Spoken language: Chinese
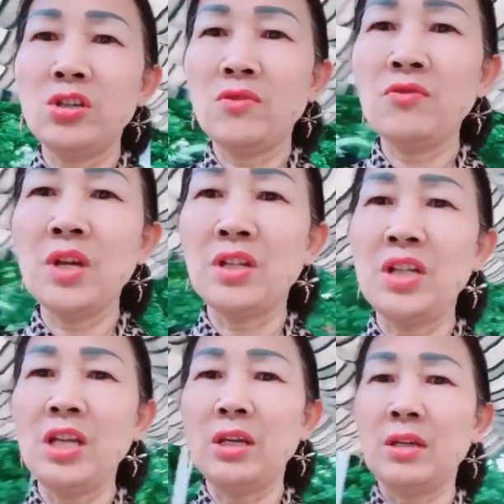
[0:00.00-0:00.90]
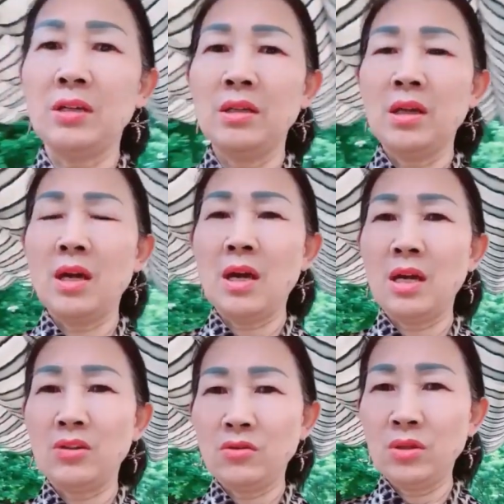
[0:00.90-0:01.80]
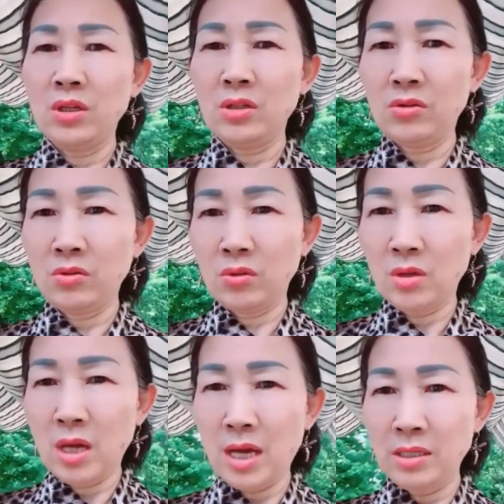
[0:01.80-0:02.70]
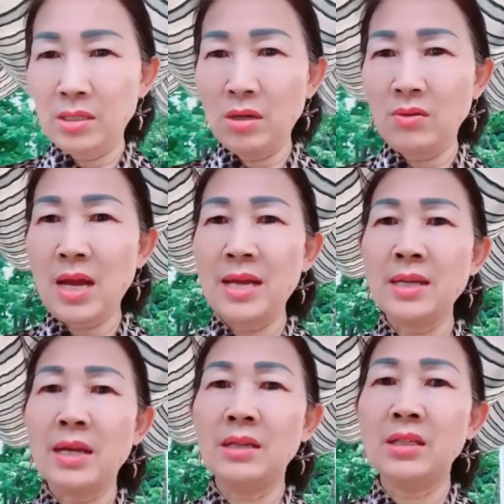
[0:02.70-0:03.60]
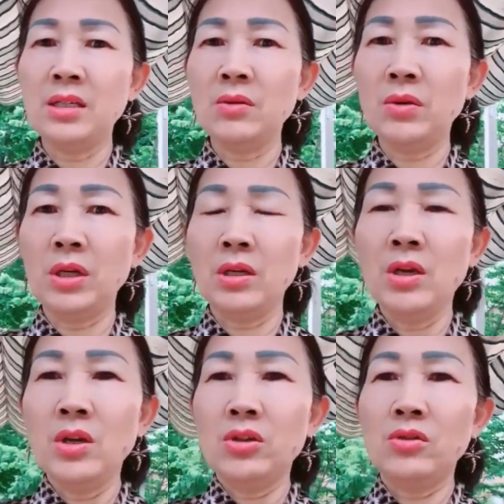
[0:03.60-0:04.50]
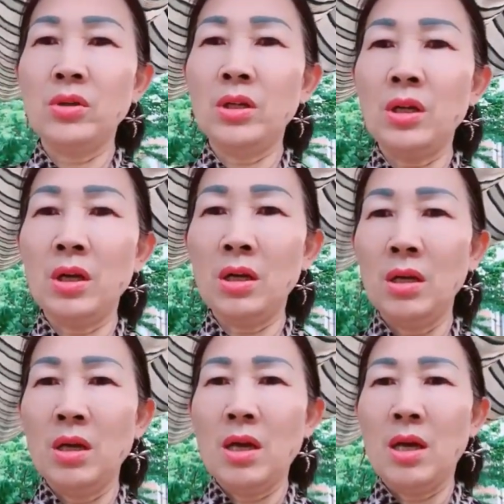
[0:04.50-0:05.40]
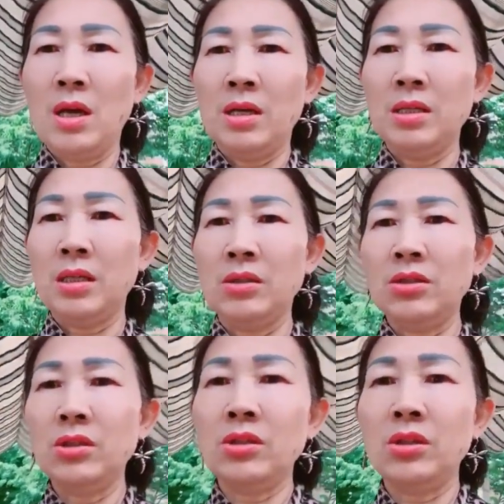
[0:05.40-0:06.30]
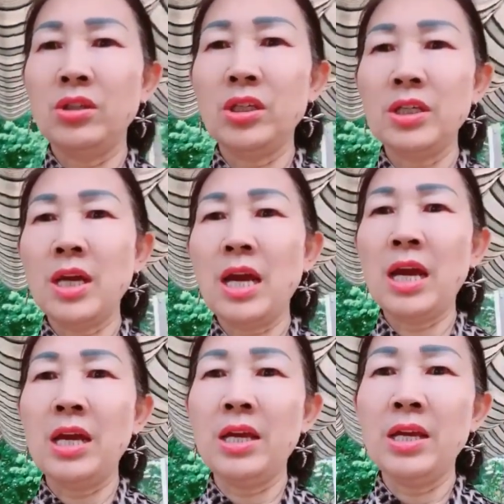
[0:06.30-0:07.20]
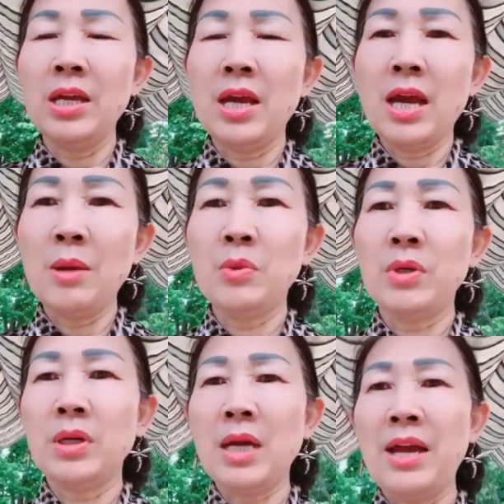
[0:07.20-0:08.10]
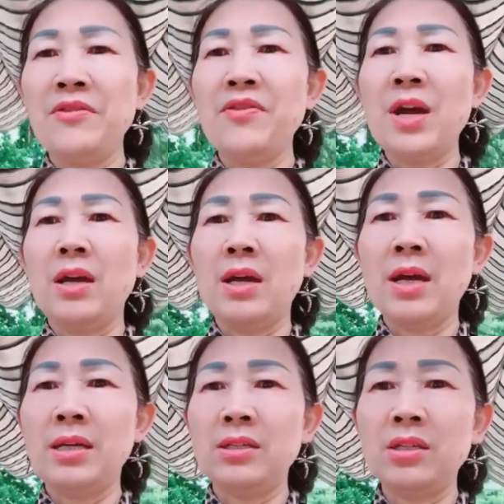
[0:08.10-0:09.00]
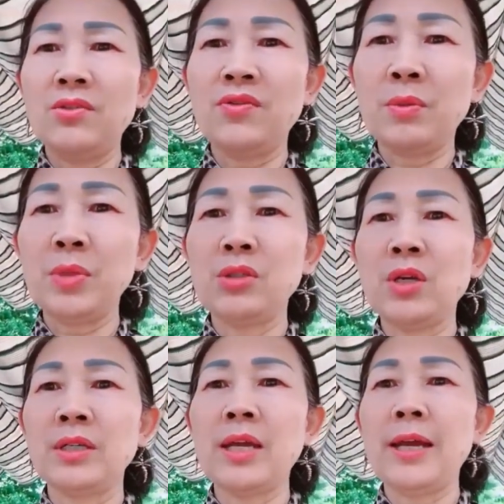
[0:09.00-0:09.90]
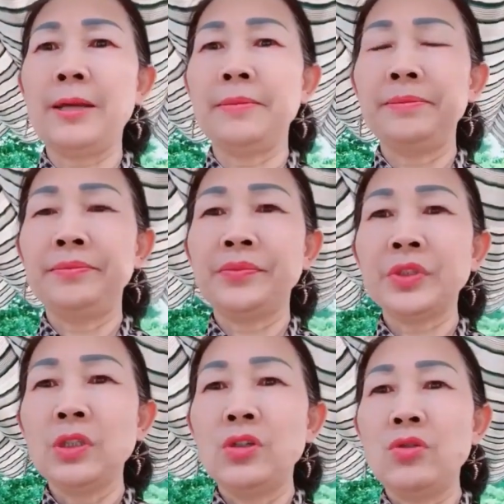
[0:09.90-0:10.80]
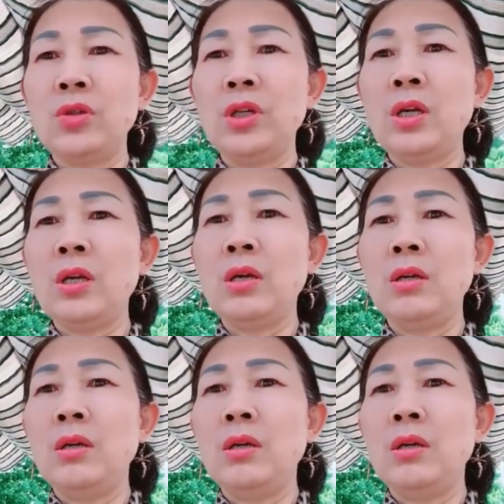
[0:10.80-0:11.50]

稳定，啊，所以说还是有感染的机会，所以呢，啊，城市现在还还不能开放，还是封闭状态，所以呢，